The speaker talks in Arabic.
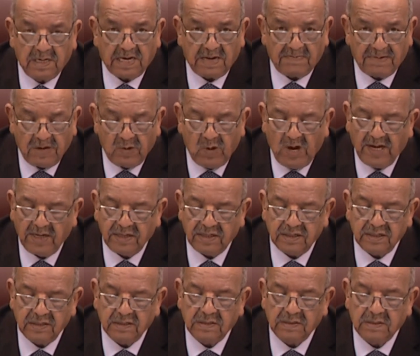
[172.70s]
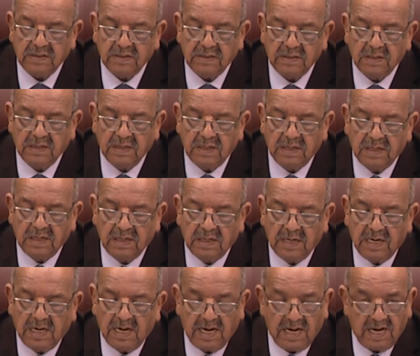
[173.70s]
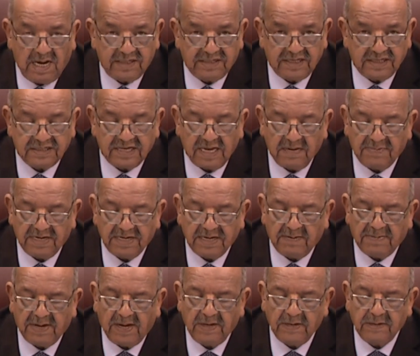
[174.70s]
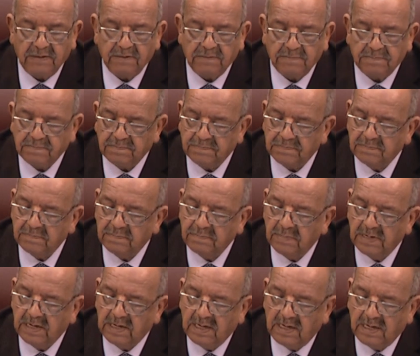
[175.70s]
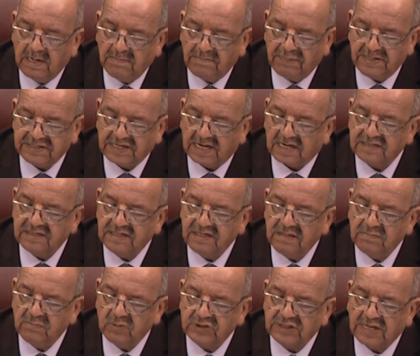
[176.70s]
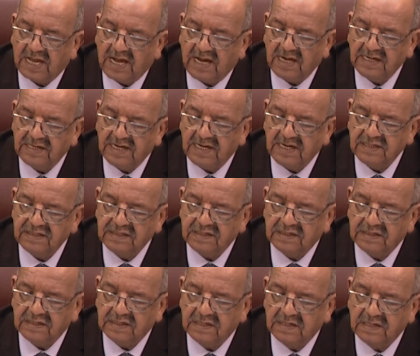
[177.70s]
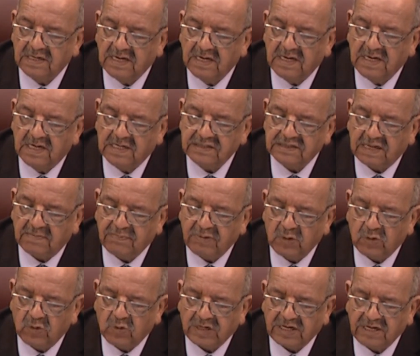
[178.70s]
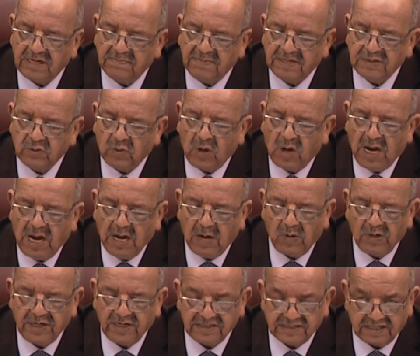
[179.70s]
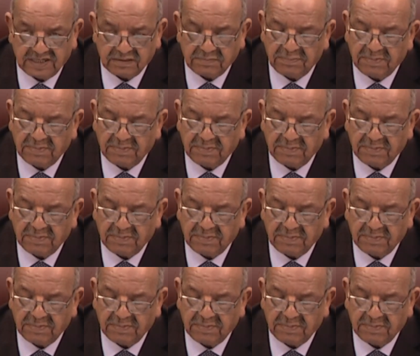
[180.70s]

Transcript: كما أحيي التزام اليابان بتقديم مساعدات تبلغ قيمتها حوالي 6